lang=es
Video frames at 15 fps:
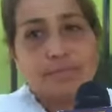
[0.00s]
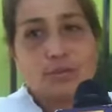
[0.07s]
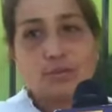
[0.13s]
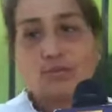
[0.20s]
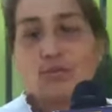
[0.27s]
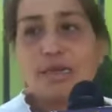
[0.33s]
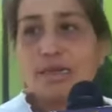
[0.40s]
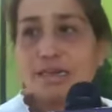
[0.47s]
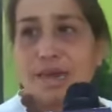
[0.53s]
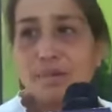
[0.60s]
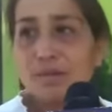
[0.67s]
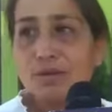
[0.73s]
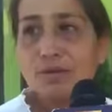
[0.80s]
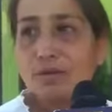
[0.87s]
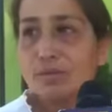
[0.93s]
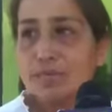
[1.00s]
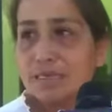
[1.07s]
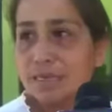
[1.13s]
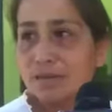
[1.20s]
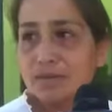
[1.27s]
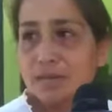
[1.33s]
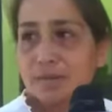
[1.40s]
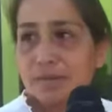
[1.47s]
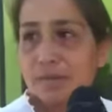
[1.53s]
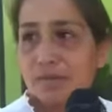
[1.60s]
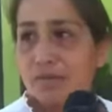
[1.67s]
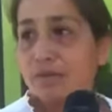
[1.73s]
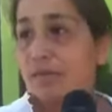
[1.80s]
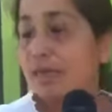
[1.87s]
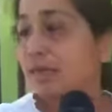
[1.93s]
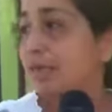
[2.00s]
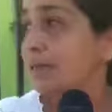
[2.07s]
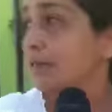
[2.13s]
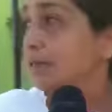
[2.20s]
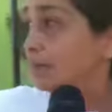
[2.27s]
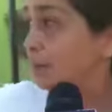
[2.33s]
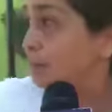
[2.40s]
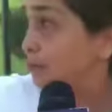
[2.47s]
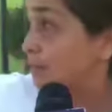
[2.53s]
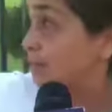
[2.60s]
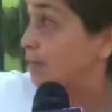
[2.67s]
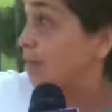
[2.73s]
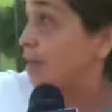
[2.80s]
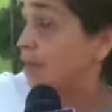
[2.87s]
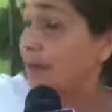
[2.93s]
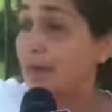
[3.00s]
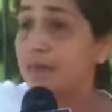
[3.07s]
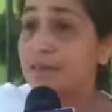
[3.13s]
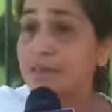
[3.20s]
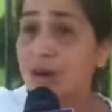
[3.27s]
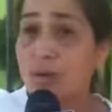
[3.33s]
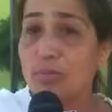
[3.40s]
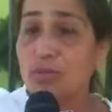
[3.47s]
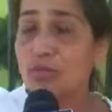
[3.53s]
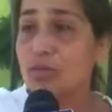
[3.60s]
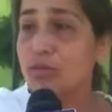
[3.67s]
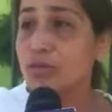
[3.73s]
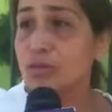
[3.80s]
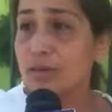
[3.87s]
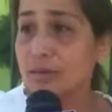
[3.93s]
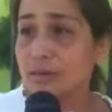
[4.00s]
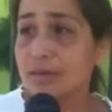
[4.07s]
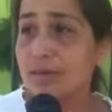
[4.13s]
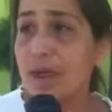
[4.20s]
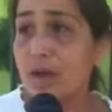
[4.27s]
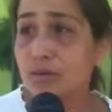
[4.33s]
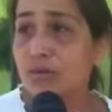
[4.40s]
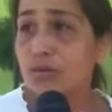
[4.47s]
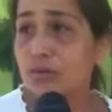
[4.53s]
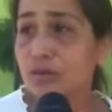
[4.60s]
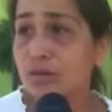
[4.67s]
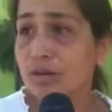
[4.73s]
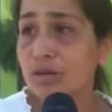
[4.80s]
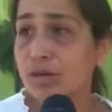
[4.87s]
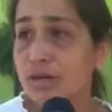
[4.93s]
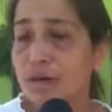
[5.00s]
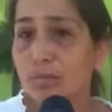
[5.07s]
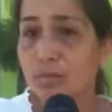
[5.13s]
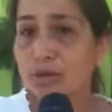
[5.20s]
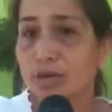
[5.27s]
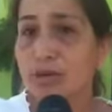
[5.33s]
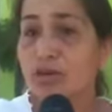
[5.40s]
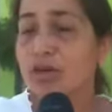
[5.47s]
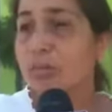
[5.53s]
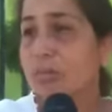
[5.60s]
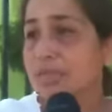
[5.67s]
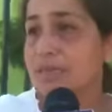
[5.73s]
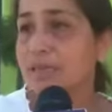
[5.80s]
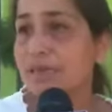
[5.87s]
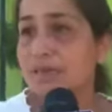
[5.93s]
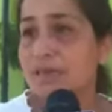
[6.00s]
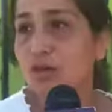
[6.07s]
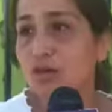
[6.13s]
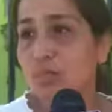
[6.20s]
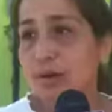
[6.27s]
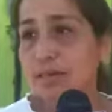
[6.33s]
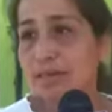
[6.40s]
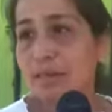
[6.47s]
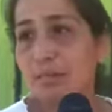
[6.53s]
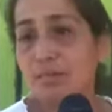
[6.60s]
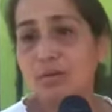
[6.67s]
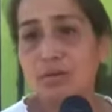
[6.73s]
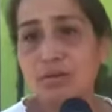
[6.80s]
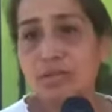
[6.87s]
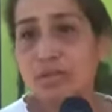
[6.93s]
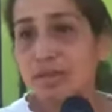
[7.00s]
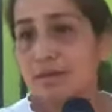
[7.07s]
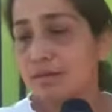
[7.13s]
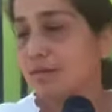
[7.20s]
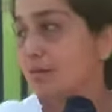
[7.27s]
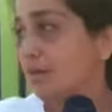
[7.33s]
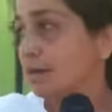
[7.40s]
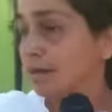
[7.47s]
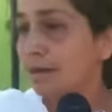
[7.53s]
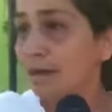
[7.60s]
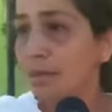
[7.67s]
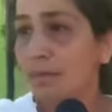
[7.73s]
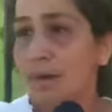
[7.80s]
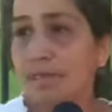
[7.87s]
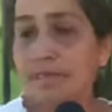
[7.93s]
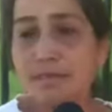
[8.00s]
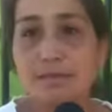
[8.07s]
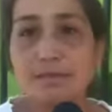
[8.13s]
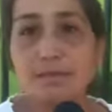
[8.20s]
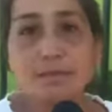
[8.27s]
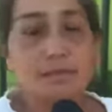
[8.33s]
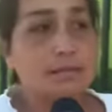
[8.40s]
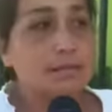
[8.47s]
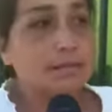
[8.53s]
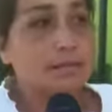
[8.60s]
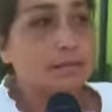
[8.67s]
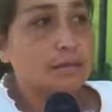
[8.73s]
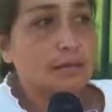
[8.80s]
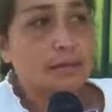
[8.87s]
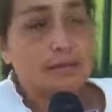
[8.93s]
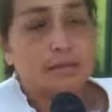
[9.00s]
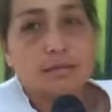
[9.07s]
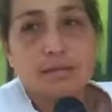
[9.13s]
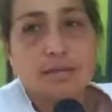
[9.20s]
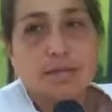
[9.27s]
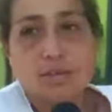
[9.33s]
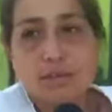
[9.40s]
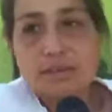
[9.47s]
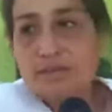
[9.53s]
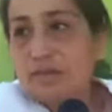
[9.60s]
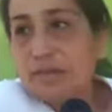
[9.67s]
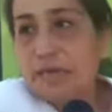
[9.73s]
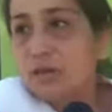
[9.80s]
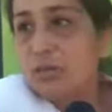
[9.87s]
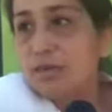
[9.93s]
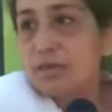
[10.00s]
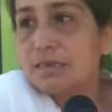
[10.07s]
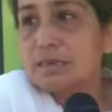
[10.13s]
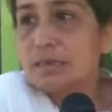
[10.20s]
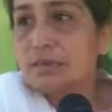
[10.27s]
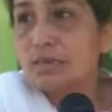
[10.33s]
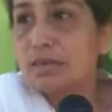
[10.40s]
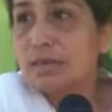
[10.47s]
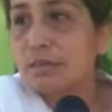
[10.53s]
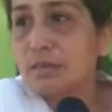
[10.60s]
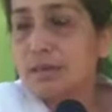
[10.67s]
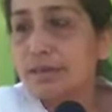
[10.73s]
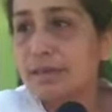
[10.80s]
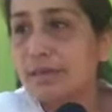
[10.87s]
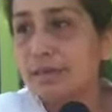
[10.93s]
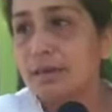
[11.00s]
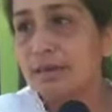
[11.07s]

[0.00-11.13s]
pero muy rápido, demasiado rápido. Y aquí también han estado a punto de chocar autos porque no respetan el disco pare tampoco, si pasan hechos las velas, como se dice vulgarmente. Oiga,